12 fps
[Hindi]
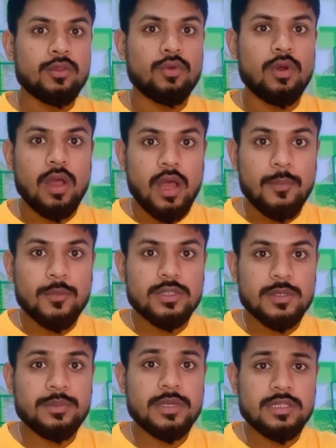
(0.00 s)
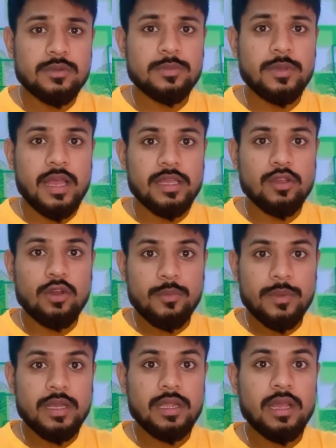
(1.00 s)
तो आपको सिंपली समझ में आ गया होगा
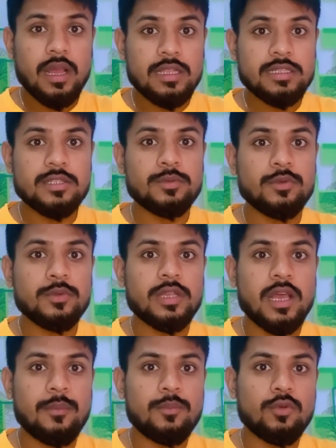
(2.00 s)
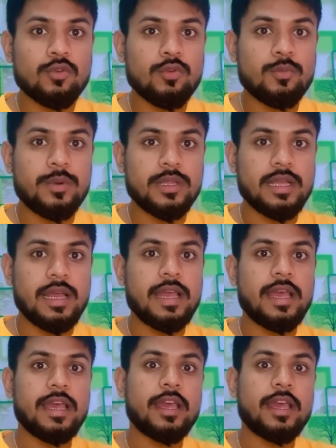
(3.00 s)
मैंने आज के इस वीडियो में क्या आप लोगों को बताया